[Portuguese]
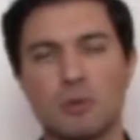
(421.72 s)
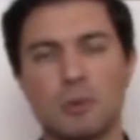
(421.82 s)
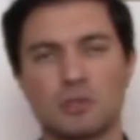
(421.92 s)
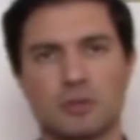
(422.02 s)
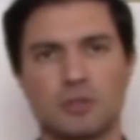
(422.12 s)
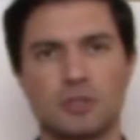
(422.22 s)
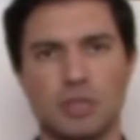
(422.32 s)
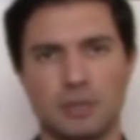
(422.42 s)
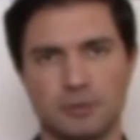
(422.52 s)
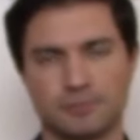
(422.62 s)
como se fosse
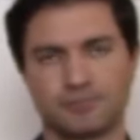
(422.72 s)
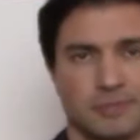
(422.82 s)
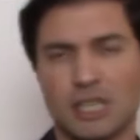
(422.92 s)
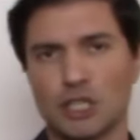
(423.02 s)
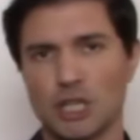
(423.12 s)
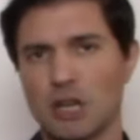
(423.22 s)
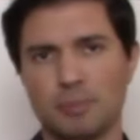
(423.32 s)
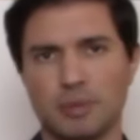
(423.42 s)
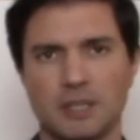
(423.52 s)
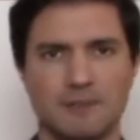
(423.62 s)
dinheiro? Tá cheio
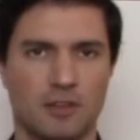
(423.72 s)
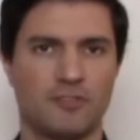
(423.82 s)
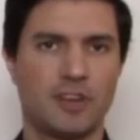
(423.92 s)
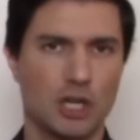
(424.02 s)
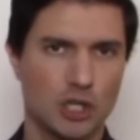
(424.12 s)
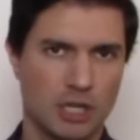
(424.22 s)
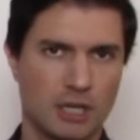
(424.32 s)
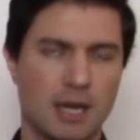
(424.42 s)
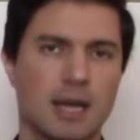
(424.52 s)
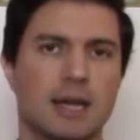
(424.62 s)
por aí. Veja
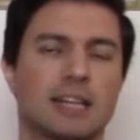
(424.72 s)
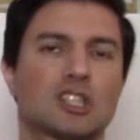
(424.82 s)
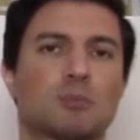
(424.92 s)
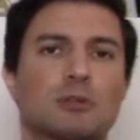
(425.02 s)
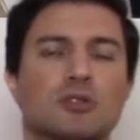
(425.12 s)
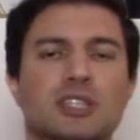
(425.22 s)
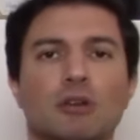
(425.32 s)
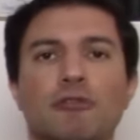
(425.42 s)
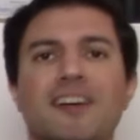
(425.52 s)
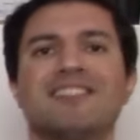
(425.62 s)
essas pessoas que
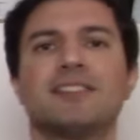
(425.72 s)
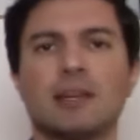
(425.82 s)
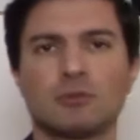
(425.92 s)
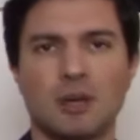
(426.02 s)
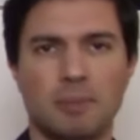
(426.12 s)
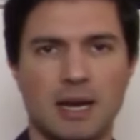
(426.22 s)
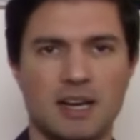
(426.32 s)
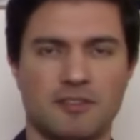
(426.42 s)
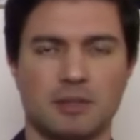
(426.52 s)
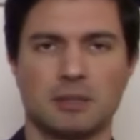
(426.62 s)
estão vendendo a
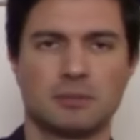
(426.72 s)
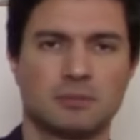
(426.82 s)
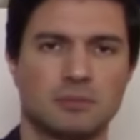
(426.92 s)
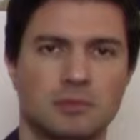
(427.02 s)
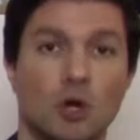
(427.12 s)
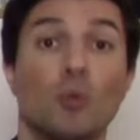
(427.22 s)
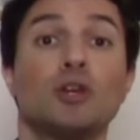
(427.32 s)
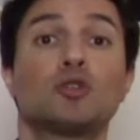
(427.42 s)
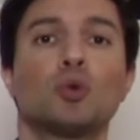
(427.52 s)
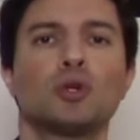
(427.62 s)
palavra. O
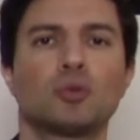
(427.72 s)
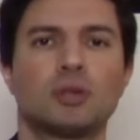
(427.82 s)
intuito